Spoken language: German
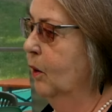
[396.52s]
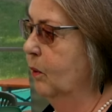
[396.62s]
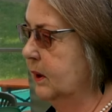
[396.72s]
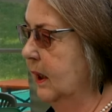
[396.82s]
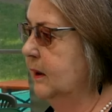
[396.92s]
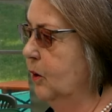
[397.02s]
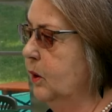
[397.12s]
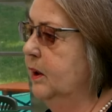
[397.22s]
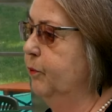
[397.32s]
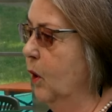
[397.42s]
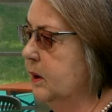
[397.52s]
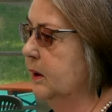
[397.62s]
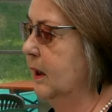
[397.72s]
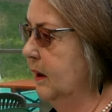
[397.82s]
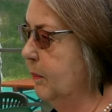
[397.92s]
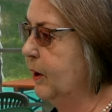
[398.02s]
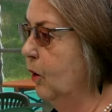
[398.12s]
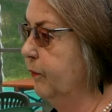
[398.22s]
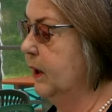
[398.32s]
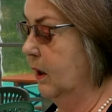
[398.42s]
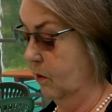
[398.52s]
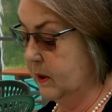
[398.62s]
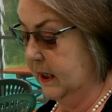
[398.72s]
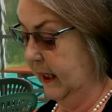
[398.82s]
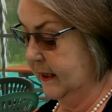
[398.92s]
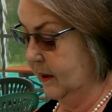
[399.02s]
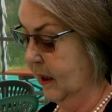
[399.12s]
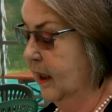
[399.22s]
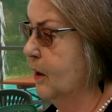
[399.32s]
und dann doch die Worte dann immer noch wieder rauslesen,